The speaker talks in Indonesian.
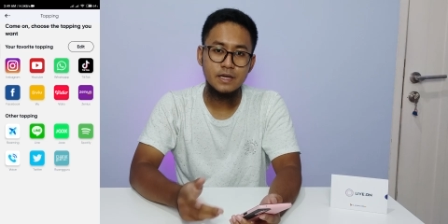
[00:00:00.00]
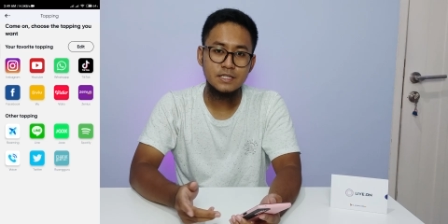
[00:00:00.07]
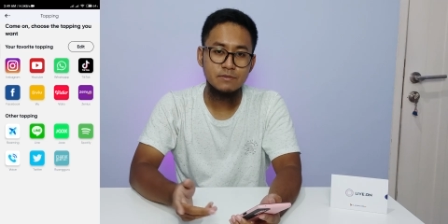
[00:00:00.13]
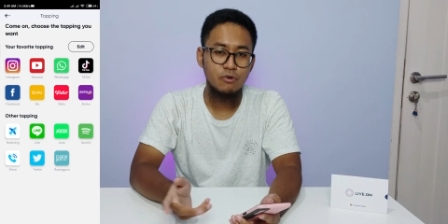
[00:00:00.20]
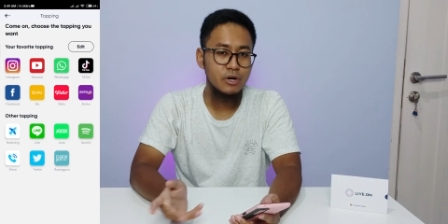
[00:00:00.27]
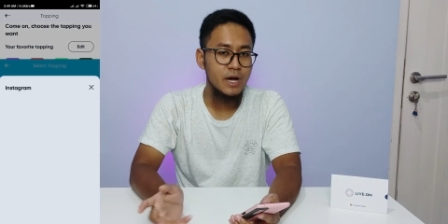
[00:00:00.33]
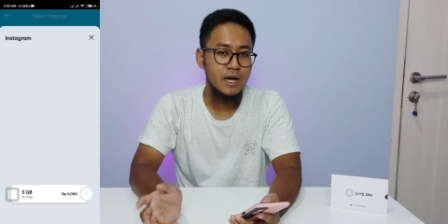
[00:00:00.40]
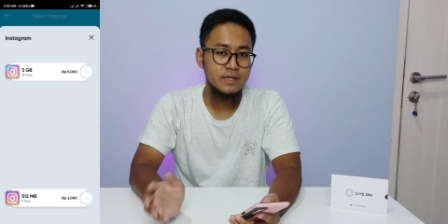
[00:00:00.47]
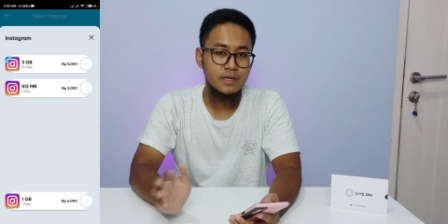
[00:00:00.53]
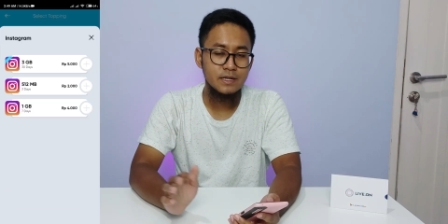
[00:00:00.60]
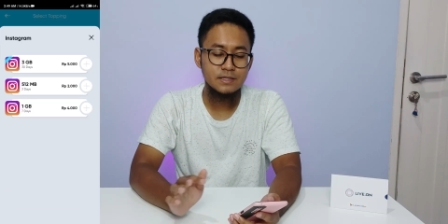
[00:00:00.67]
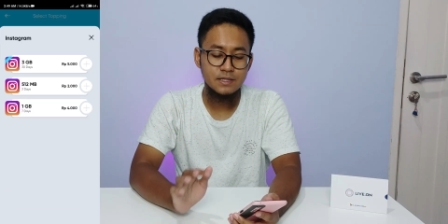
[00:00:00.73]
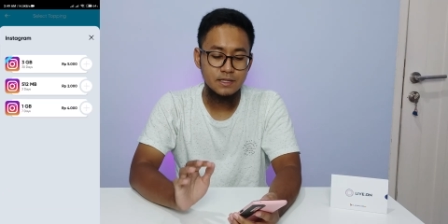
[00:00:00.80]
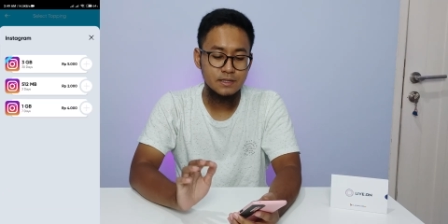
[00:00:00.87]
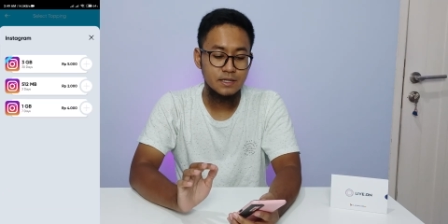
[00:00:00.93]
Ya semoga aja
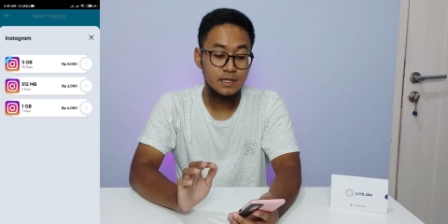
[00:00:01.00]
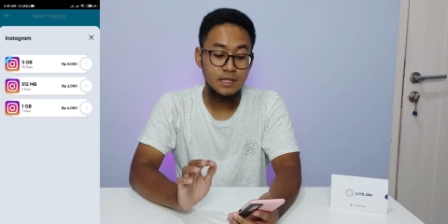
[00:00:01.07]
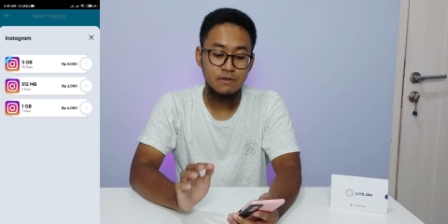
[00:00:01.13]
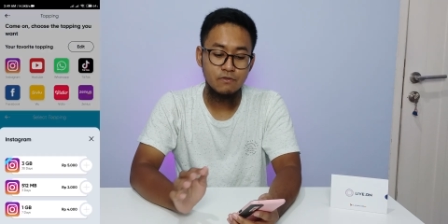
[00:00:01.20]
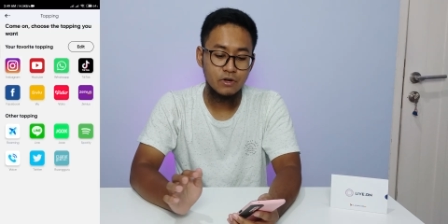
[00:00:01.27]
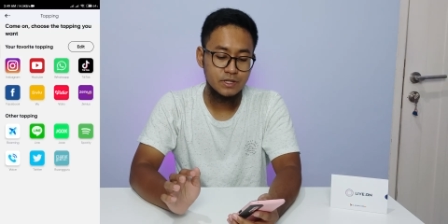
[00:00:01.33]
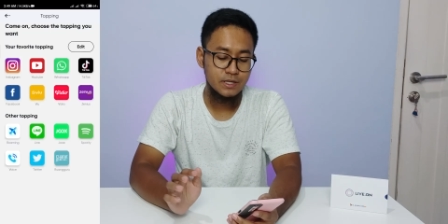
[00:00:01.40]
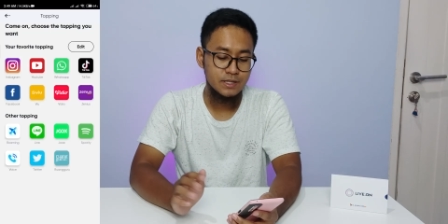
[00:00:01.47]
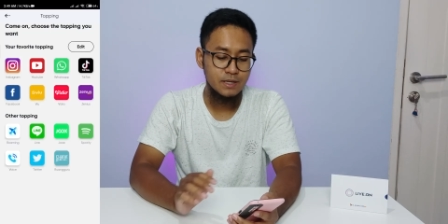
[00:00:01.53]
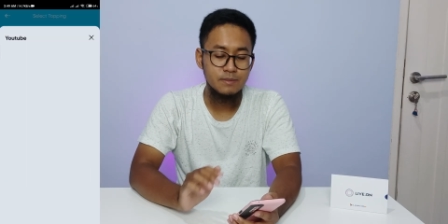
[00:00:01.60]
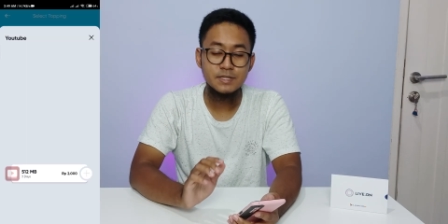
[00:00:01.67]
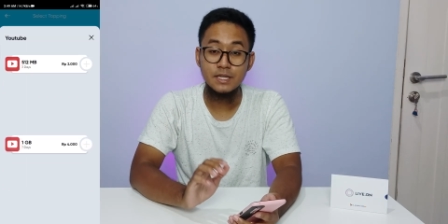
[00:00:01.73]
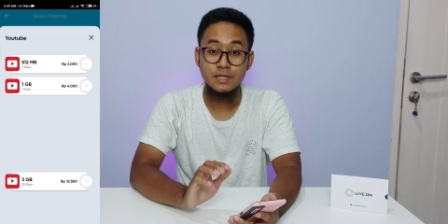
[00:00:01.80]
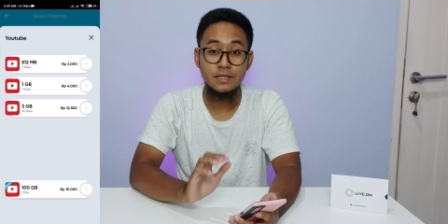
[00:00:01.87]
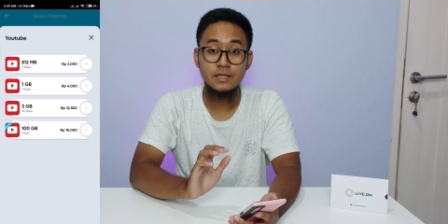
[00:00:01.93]
sih di Live On ini
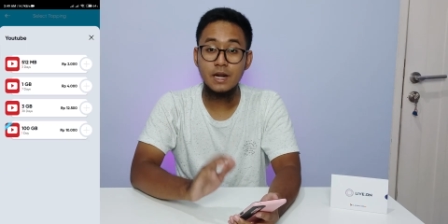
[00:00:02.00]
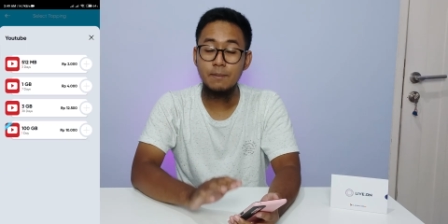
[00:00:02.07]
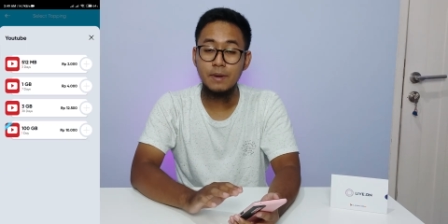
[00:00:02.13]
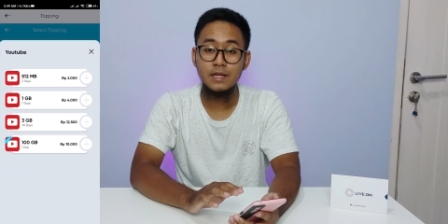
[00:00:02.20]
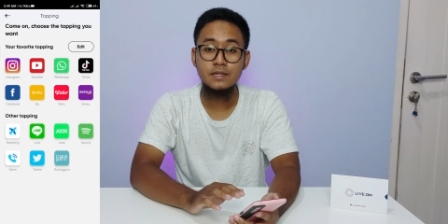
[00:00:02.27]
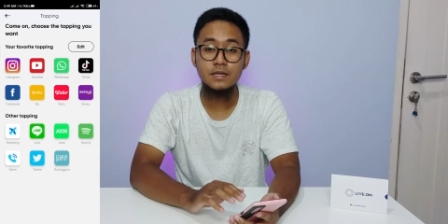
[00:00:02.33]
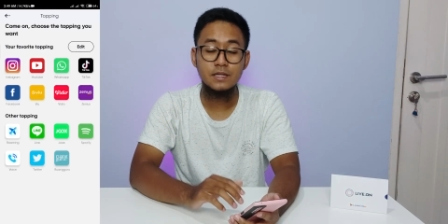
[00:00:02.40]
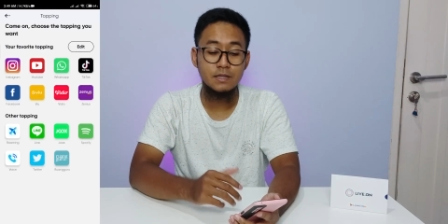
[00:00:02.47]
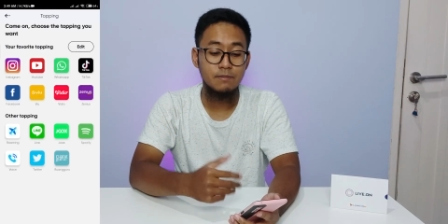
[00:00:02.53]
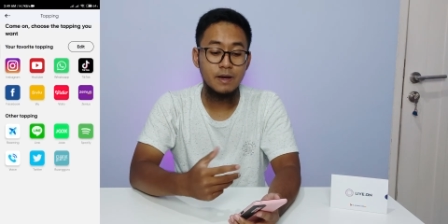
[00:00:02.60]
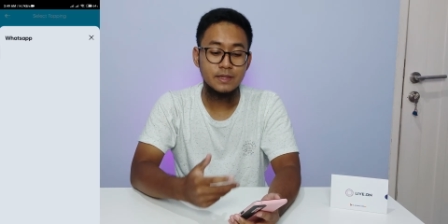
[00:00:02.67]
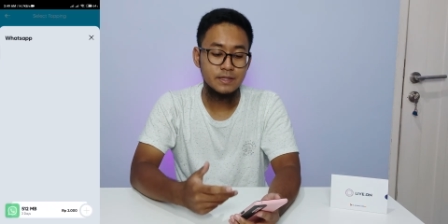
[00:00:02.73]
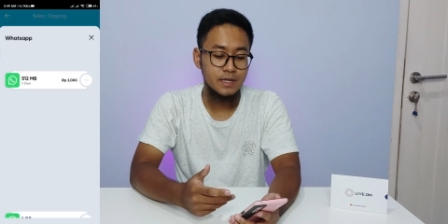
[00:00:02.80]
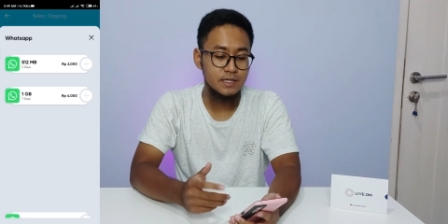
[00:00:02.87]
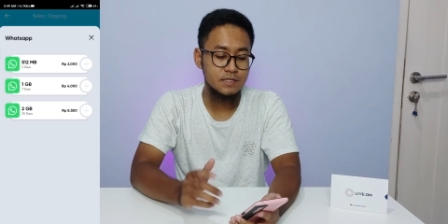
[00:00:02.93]
bisa diterapkan ke
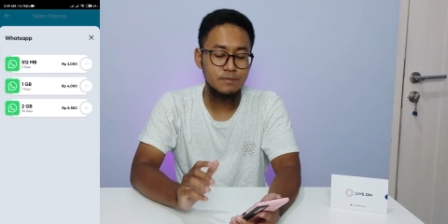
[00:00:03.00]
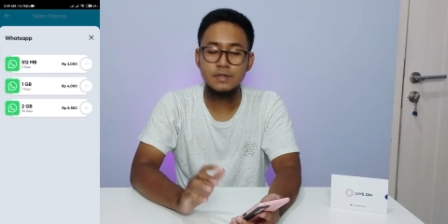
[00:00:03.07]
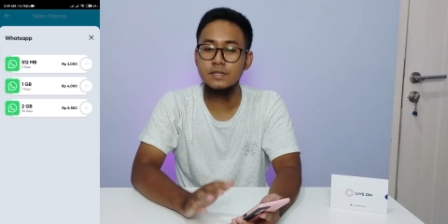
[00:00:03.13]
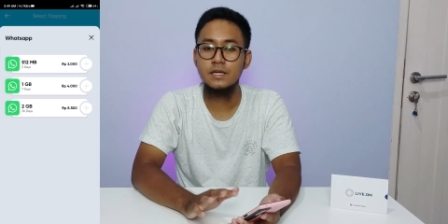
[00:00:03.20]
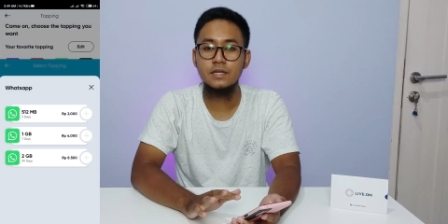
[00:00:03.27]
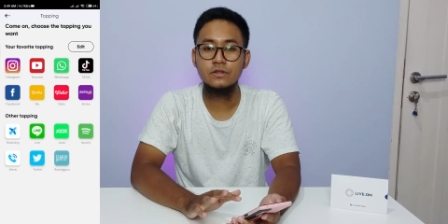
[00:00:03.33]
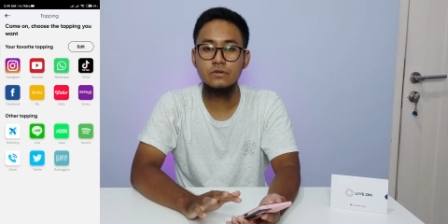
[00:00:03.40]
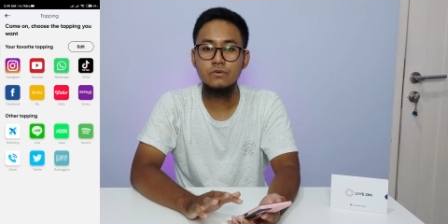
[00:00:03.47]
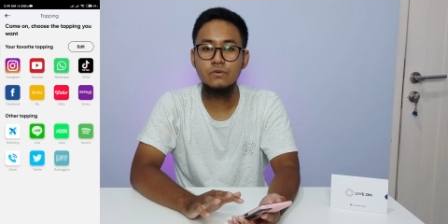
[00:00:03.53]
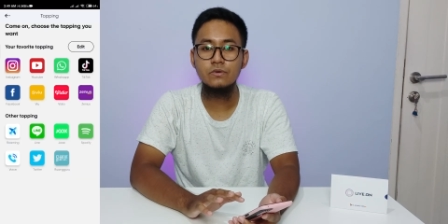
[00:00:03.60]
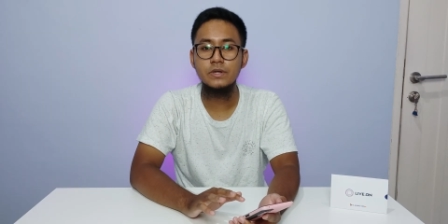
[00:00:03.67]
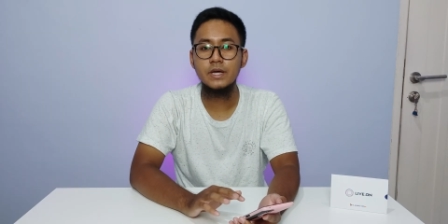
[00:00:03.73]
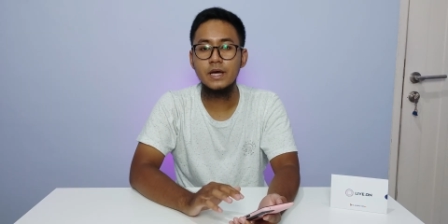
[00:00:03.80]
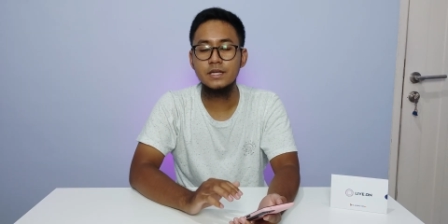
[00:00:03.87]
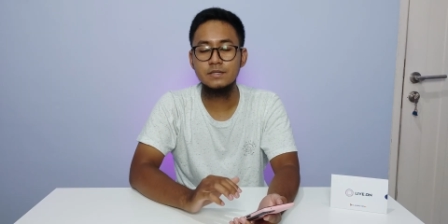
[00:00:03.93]
depannya seperti
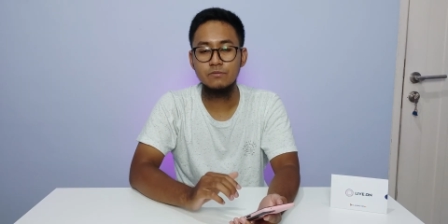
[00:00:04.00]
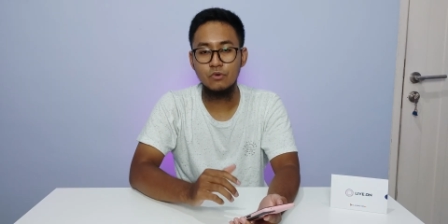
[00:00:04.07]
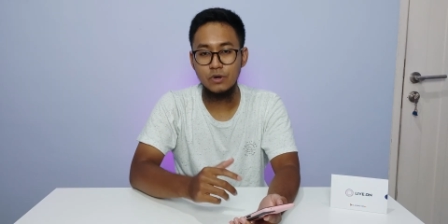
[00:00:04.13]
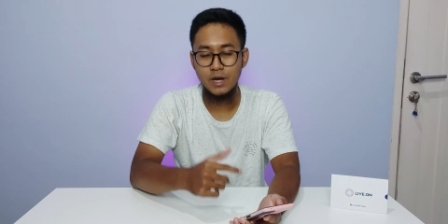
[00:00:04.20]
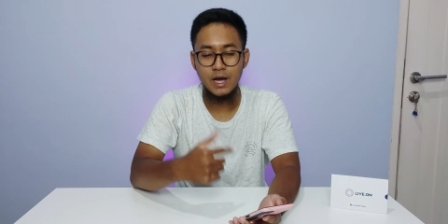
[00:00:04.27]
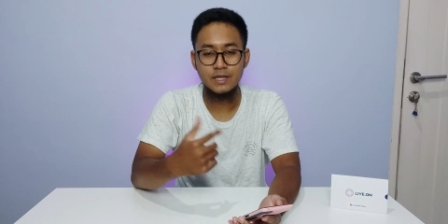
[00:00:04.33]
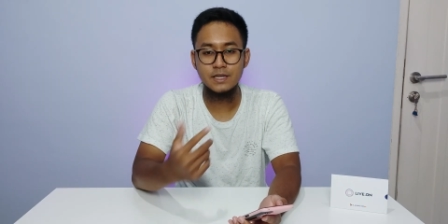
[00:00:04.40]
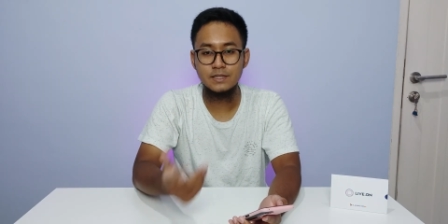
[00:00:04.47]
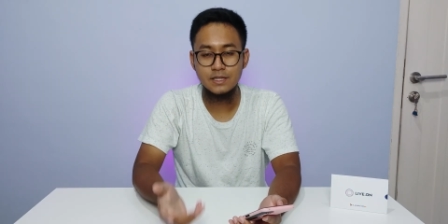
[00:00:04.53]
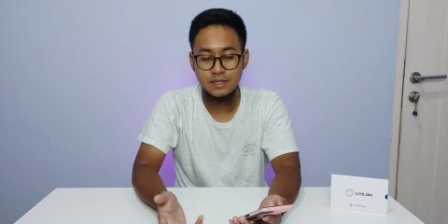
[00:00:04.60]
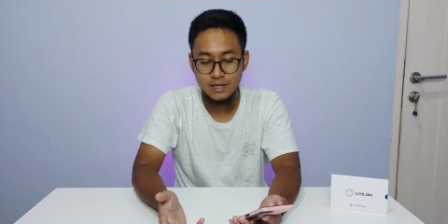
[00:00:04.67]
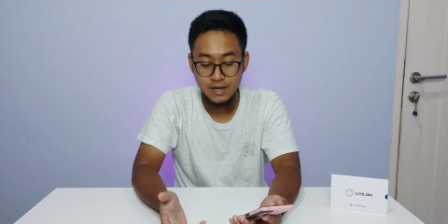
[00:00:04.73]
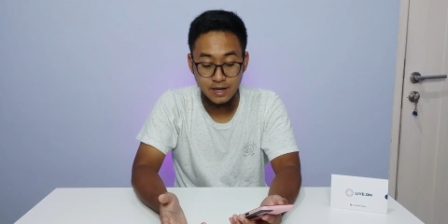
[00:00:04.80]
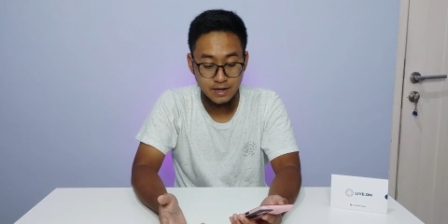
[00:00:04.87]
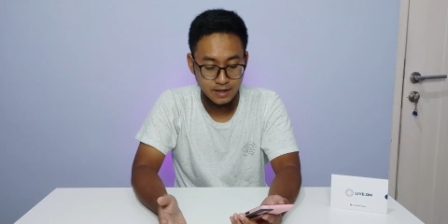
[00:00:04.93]
itu ya semoga aja
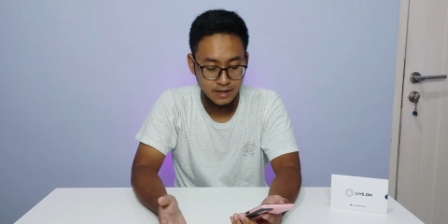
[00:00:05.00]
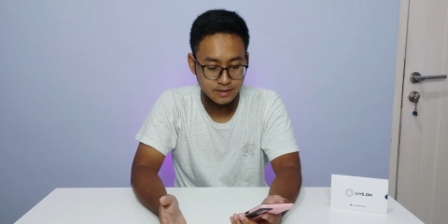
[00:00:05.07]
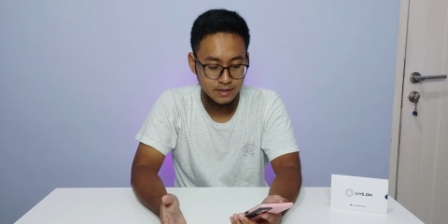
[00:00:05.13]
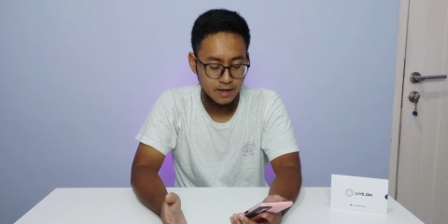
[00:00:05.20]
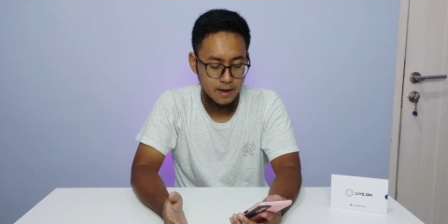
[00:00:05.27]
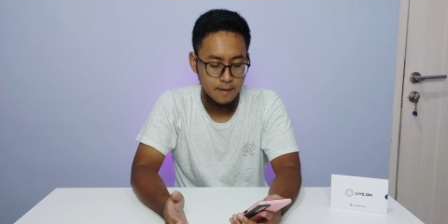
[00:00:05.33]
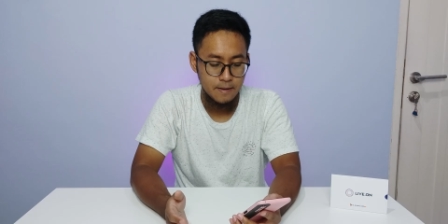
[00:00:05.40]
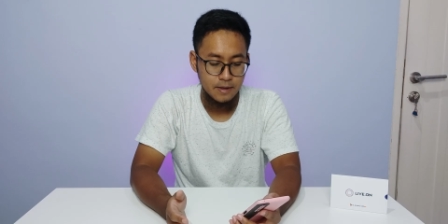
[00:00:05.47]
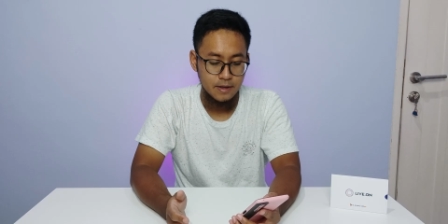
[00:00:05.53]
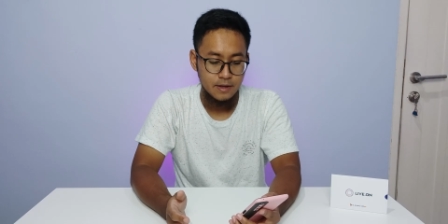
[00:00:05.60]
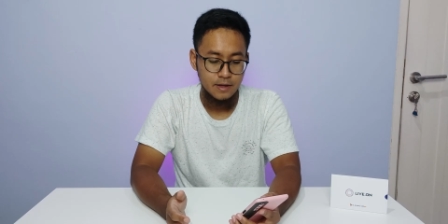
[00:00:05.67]
didengarkan ya.